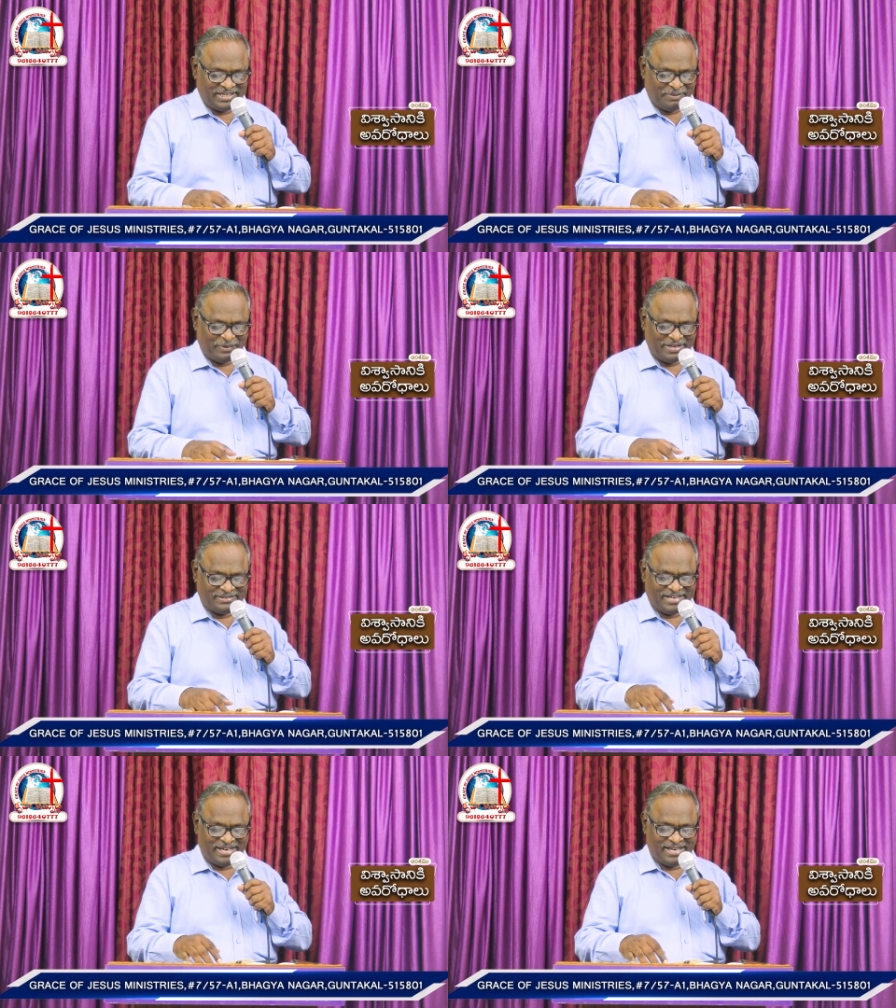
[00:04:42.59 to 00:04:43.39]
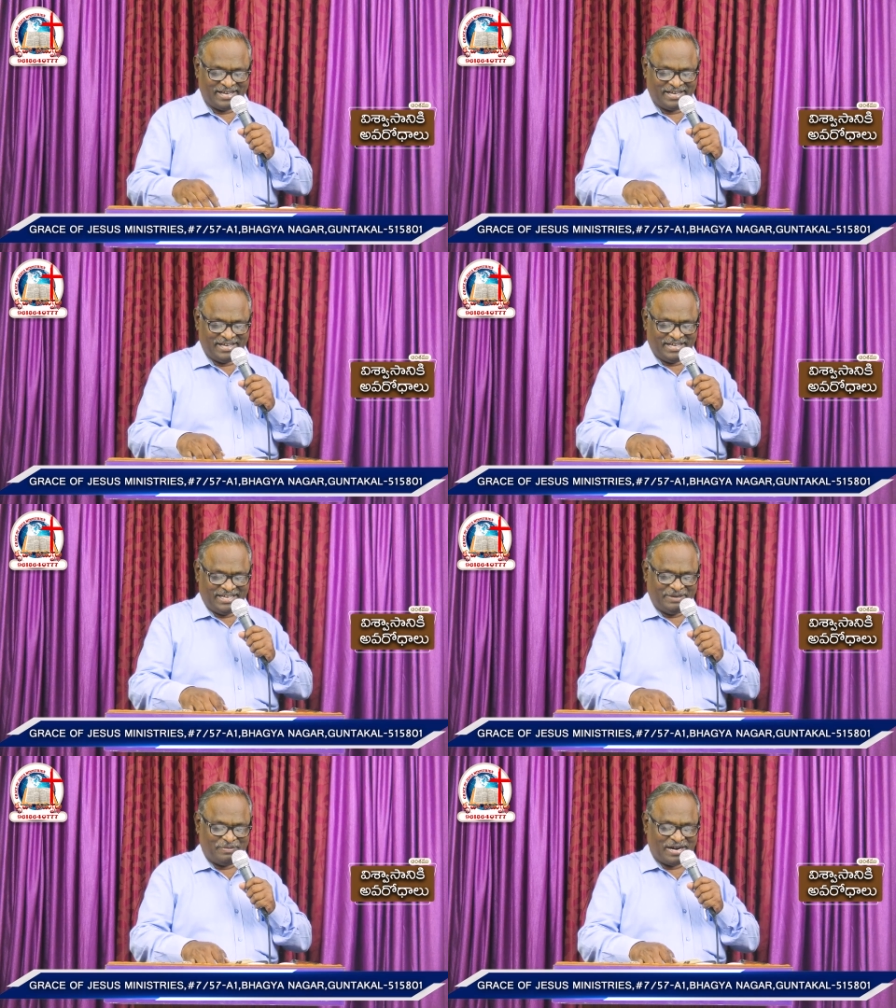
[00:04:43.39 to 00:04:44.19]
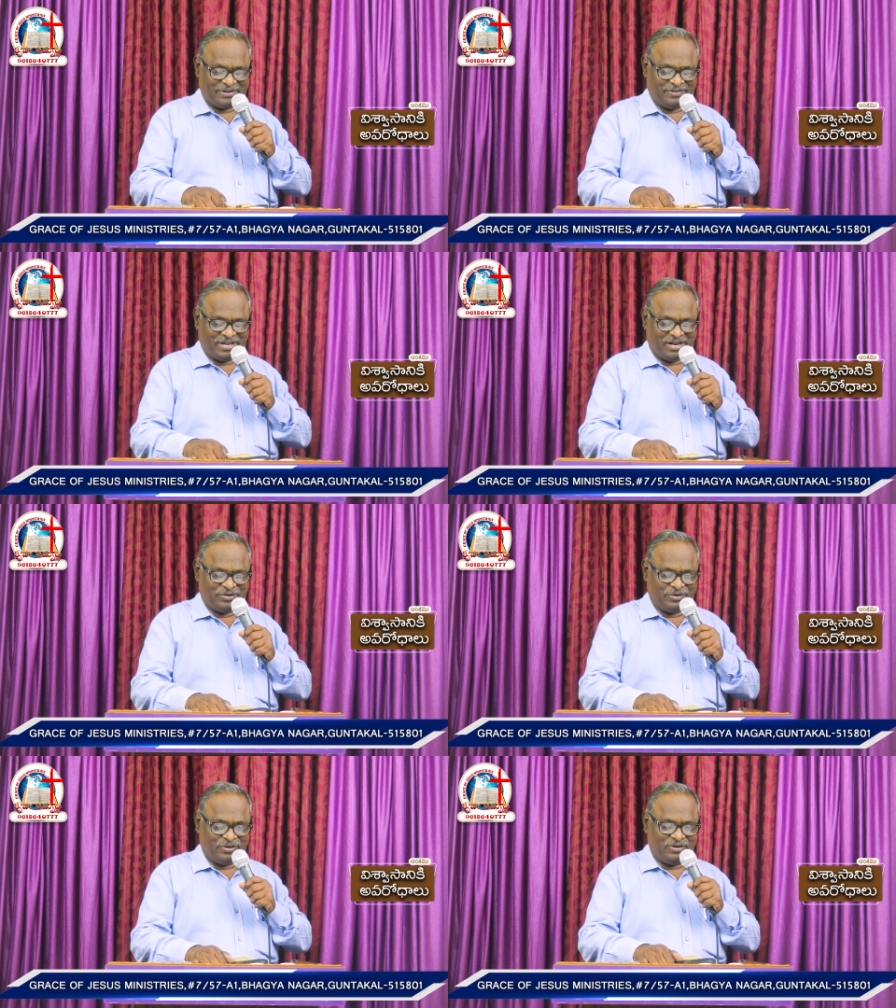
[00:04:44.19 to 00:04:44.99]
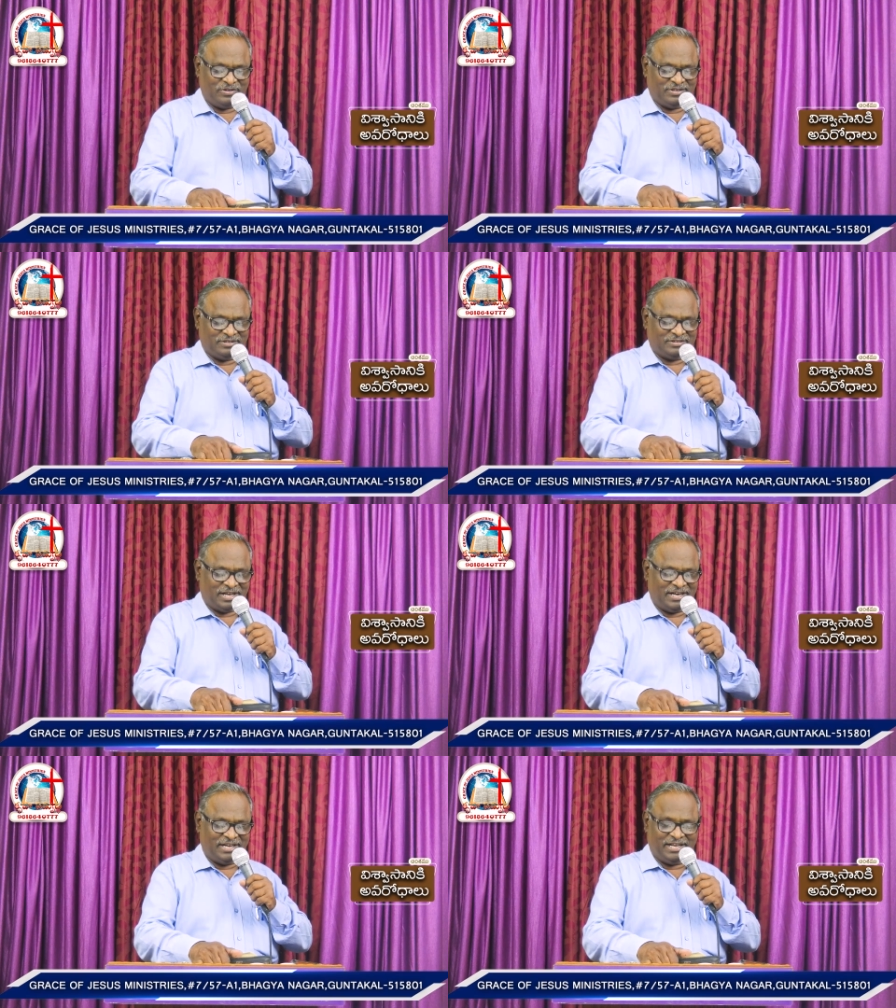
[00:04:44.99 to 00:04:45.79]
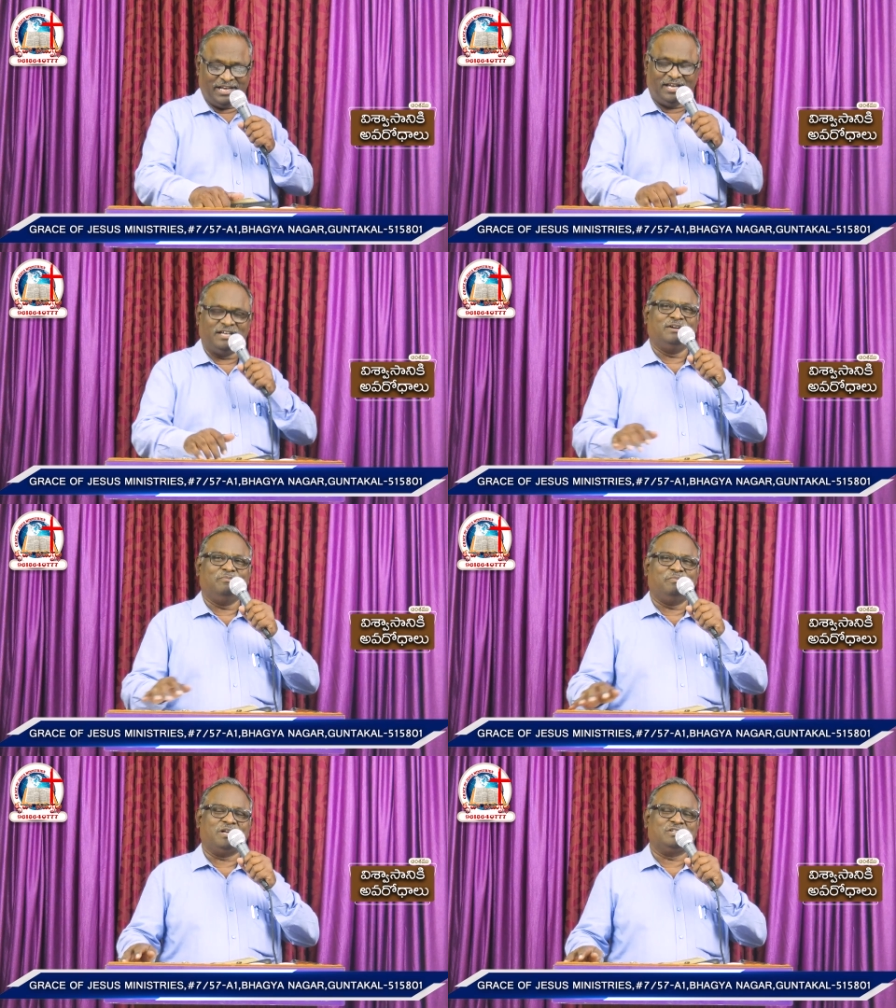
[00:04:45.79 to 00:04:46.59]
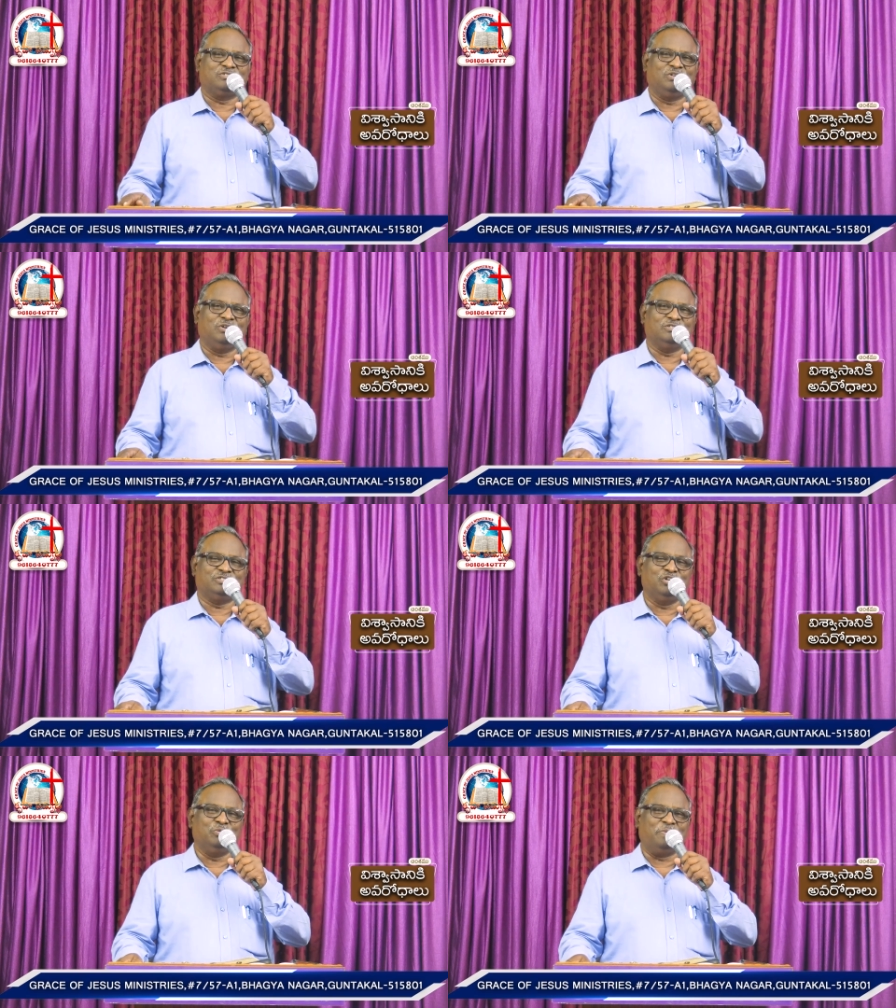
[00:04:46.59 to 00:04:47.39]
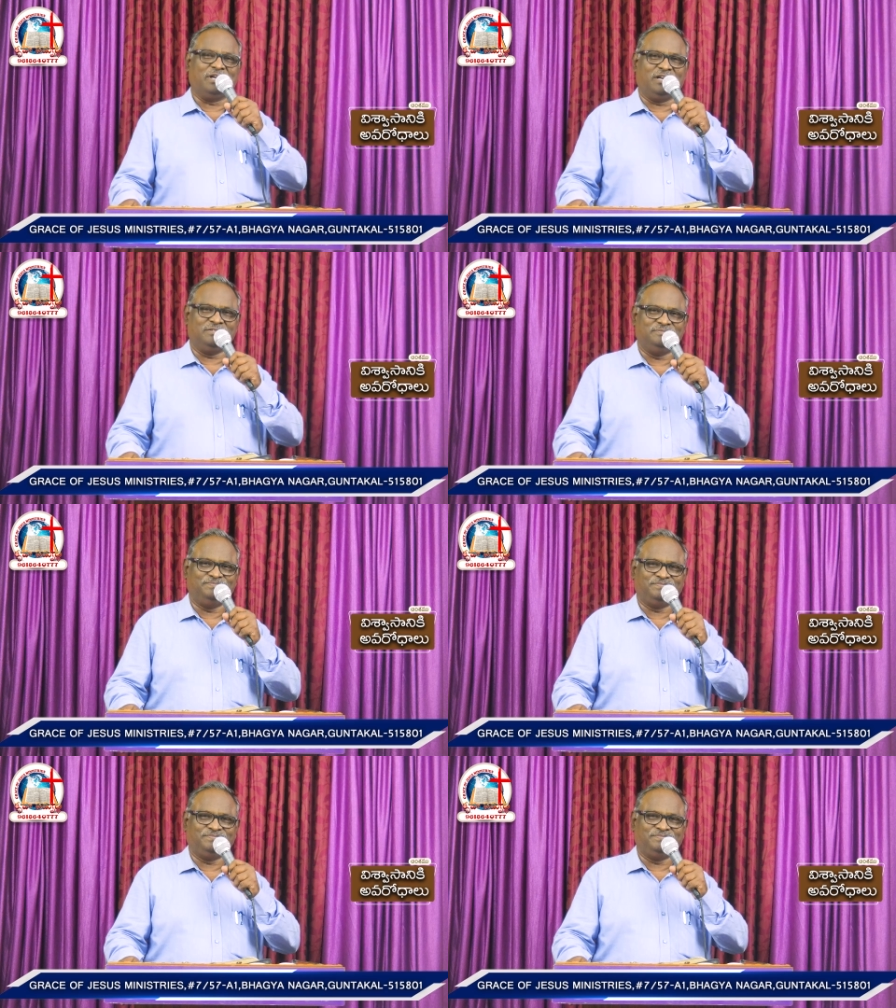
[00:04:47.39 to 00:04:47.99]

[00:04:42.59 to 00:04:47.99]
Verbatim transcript: ఎప్పుడైతే ఈ మాట విన్నాడో తండ్రి మనసులో సిగ్గుపన్నాడు